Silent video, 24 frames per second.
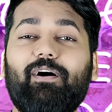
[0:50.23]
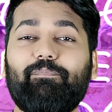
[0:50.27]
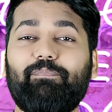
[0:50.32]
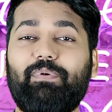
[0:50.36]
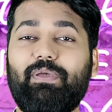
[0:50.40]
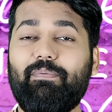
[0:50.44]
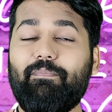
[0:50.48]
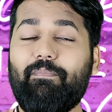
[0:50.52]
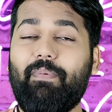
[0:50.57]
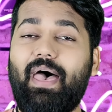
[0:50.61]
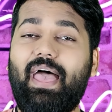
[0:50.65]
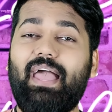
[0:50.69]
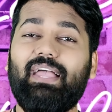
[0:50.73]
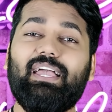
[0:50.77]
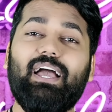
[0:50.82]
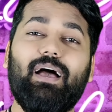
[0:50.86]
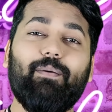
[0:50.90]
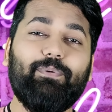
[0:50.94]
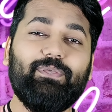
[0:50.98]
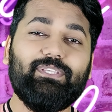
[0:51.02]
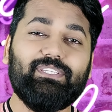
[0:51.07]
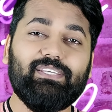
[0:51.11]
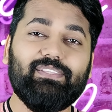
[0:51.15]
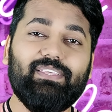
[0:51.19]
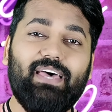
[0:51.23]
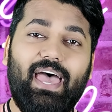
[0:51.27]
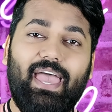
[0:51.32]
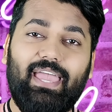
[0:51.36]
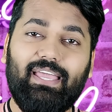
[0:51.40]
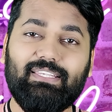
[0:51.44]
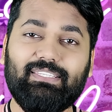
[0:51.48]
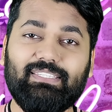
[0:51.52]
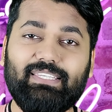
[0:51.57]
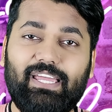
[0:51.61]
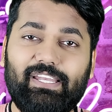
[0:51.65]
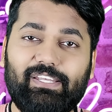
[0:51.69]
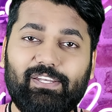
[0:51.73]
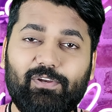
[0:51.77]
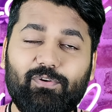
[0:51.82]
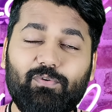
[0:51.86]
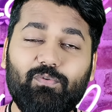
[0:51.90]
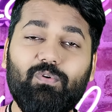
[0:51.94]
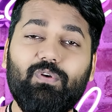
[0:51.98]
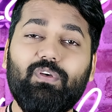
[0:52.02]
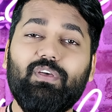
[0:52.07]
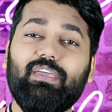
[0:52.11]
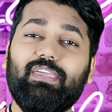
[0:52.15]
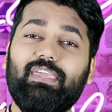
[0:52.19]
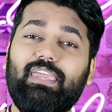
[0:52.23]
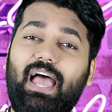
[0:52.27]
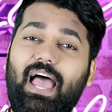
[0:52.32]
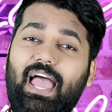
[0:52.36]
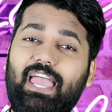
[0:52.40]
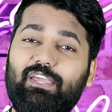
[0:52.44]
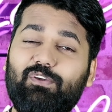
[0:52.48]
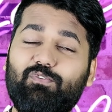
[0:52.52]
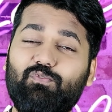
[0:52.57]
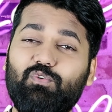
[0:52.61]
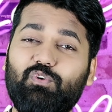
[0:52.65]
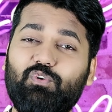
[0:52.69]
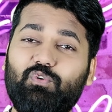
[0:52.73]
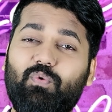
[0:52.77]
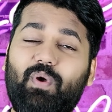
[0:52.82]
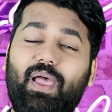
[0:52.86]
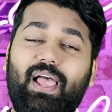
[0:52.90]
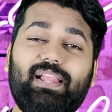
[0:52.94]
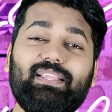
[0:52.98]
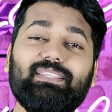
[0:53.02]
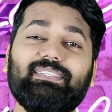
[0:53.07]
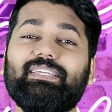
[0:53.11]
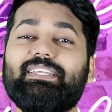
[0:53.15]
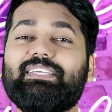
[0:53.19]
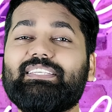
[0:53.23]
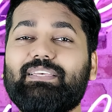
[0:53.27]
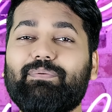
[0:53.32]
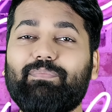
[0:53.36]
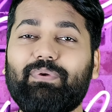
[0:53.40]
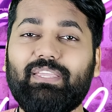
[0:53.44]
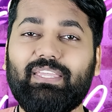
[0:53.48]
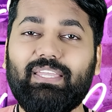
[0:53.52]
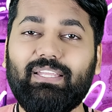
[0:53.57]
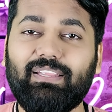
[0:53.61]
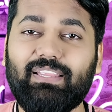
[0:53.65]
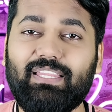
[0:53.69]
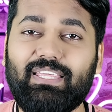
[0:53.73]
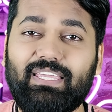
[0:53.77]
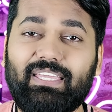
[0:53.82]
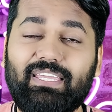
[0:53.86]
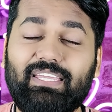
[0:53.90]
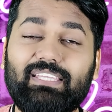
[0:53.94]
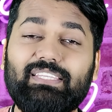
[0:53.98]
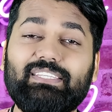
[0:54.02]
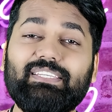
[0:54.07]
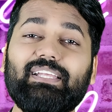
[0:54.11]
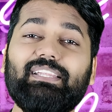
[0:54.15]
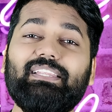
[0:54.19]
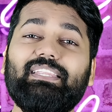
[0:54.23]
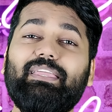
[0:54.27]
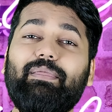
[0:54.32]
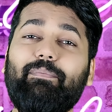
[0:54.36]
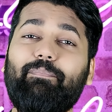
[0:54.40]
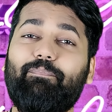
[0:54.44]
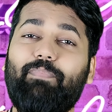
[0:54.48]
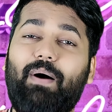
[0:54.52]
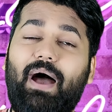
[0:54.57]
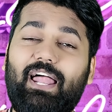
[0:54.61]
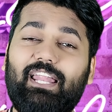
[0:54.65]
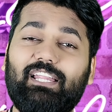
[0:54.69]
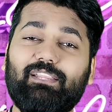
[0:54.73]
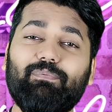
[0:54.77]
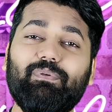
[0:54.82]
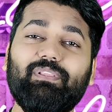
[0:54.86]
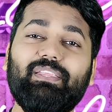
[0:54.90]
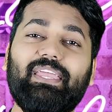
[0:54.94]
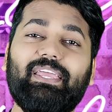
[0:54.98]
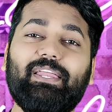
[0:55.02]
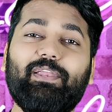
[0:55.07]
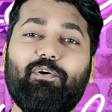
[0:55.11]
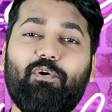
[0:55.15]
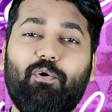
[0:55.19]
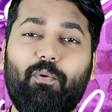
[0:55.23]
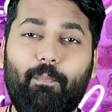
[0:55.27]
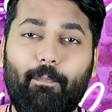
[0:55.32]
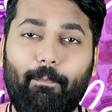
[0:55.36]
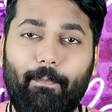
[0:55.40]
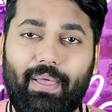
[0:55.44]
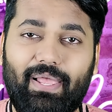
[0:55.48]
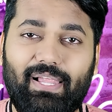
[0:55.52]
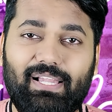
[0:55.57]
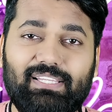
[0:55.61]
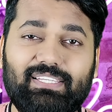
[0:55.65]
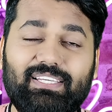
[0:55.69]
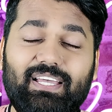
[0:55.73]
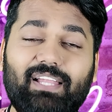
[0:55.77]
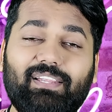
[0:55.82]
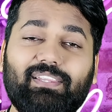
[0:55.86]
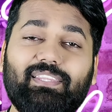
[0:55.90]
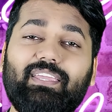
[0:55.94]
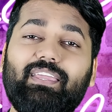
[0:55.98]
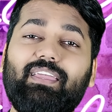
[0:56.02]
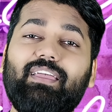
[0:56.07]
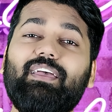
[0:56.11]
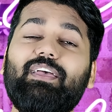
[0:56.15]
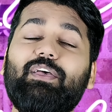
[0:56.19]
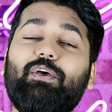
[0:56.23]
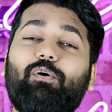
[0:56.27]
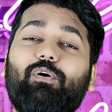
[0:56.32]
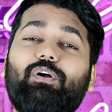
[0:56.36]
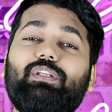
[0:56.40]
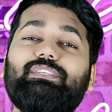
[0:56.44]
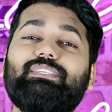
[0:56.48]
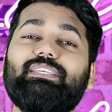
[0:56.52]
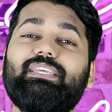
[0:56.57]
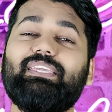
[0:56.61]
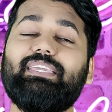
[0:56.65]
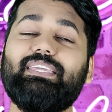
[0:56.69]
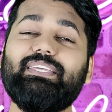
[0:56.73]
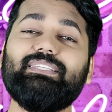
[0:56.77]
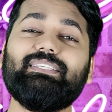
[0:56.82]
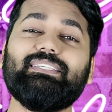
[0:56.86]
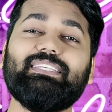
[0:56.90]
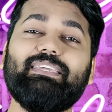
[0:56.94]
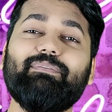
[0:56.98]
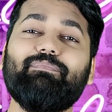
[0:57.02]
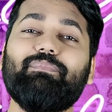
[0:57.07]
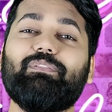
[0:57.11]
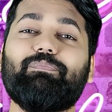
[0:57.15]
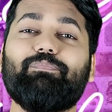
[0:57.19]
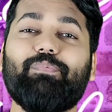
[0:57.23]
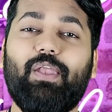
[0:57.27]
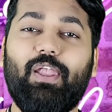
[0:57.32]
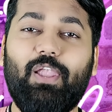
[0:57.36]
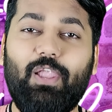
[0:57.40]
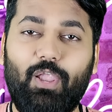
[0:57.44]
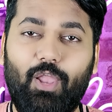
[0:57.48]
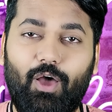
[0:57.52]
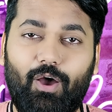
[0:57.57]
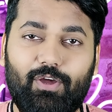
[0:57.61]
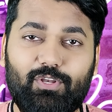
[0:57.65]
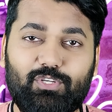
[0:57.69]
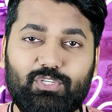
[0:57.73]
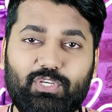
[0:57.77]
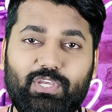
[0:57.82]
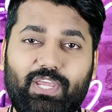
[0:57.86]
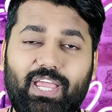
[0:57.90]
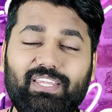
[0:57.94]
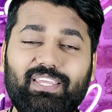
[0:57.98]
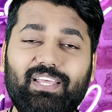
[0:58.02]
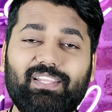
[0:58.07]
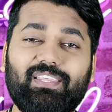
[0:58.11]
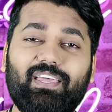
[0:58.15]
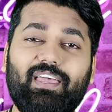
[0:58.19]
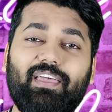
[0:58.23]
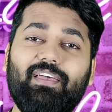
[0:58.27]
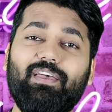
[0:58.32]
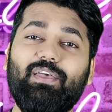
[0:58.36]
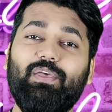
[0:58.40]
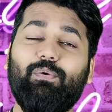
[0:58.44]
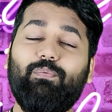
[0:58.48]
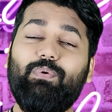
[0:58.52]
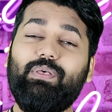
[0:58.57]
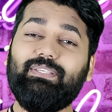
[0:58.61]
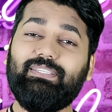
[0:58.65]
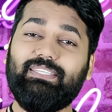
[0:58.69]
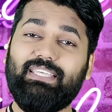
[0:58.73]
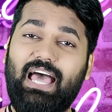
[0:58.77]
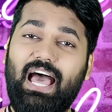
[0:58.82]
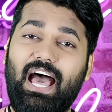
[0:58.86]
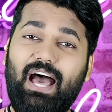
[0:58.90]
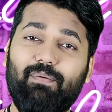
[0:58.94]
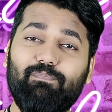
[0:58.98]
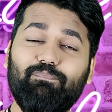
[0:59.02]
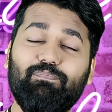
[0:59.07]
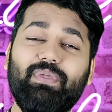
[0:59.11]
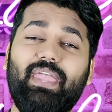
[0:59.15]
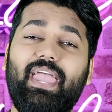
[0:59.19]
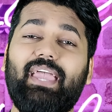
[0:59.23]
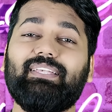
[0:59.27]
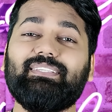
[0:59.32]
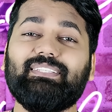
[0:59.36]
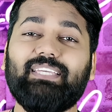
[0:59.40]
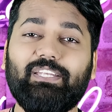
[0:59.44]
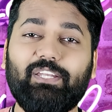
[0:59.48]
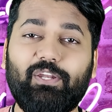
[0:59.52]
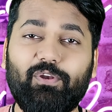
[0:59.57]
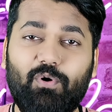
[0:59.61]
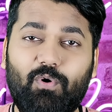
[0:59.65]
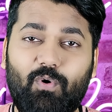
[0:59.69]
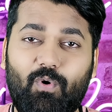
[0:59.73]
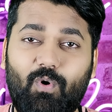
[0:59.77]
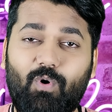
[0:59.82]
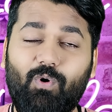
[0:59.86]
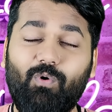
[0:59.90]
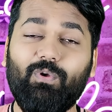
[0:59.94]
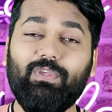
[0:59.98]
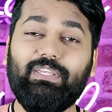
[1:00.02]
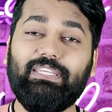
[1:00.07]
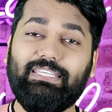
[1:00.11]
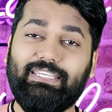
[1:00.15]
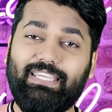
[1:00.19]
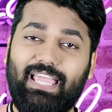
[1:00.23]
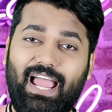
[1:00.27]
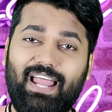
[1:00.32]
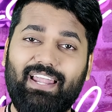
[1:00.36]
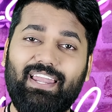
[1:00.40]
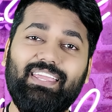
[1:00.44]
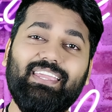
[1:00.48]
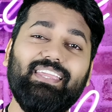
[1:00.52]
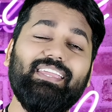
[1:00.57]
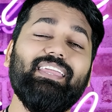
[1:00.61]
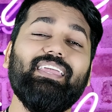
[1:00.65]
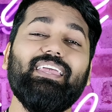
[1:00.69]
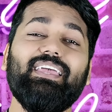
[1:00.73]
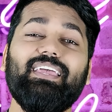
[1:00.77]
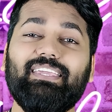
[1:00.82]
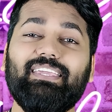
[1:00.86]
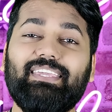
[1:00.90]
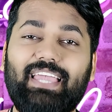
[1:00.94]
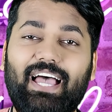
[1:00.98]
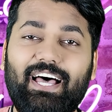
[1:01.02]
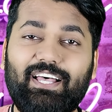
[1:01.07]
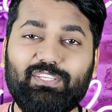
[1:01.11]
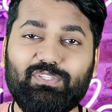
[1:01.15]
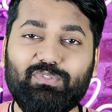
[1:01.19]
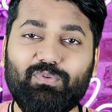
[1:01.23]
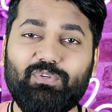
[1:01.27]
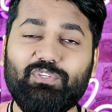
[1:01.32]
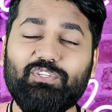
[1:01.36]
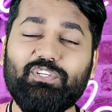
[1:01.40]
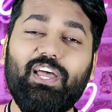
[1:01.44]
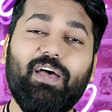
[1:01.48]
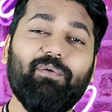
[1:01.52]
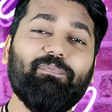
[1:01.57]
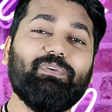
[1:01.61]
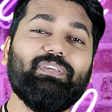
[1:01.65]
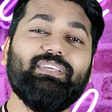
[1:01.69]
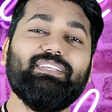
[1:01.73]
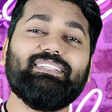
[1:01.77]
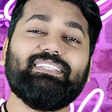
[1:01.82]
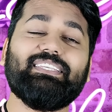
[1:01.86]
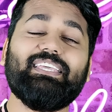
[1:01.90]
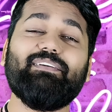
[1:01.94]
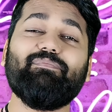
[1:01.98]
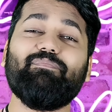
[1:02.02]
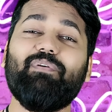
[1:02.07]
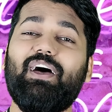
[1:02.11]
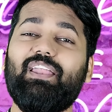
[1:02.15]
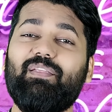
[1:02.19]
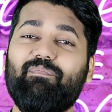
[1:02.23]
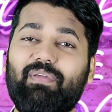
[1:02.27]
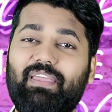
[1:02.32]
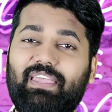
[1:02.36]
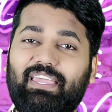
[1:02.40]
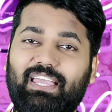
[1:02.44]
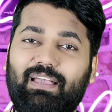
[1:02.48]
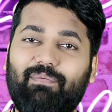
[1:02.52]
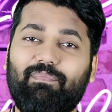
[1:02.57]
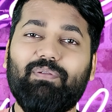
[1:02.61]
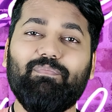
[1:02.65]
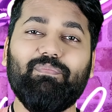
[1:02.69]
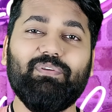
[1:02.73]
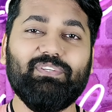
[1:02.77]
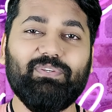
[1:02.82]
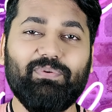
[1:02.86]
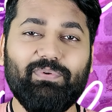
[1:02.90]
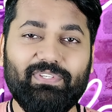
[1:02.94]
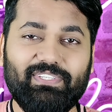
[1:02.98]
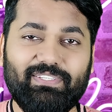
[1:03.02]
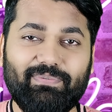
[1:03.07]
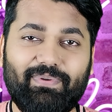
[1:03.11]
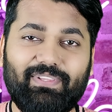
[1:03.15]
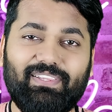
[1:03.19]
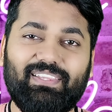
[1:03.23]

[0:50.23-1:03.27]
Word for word: अब भाई मैं काफी ज्यादा एक्साइटेड हूँ कि आईकू ट्वेल्व सीरीज हमें कितनी ही जल्दी भारत में देखने को मिल जाती है और इसे किस कीमत पर लॉन्च किया जाता है वैसे आप भी एक्साइटेड हो या नहीं क्या सोचे आपकी इसके बारे में कमेंट में जरूर से